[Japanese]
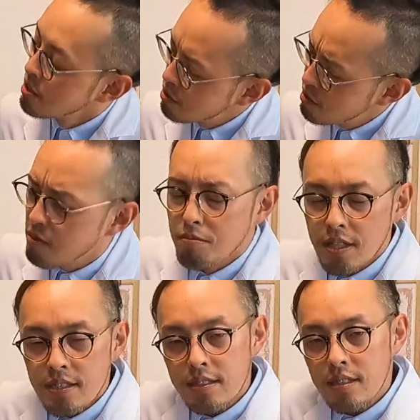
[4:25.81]
どうも
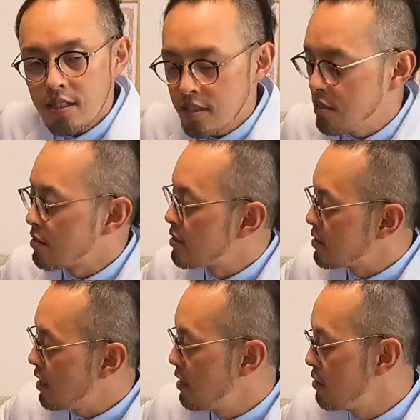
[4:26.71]
メッセージを
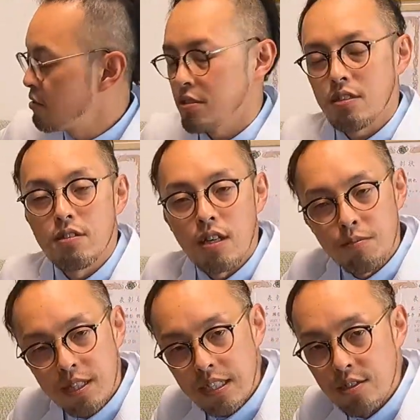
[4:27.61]
伝えるのとは
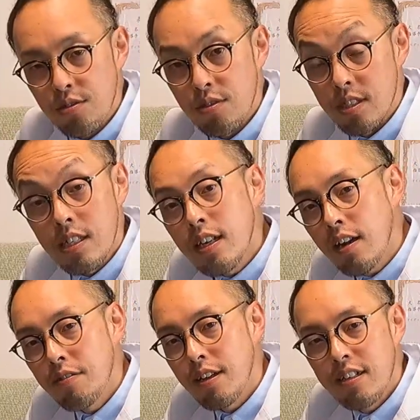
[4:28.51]
またちょっと違
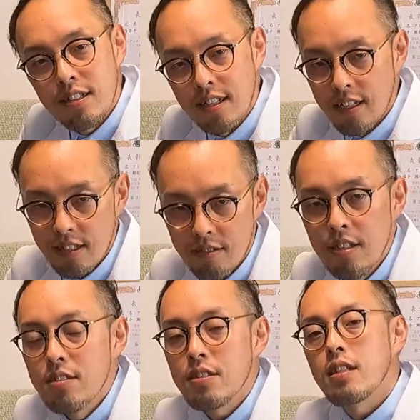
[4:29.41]
うなってなったの。
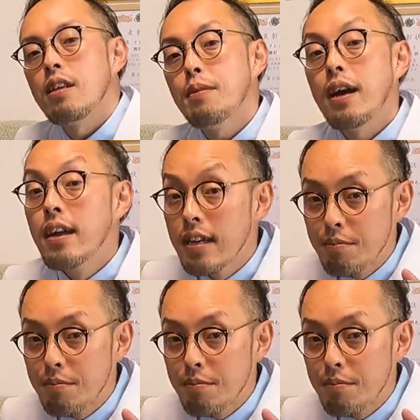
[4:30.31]
そして今、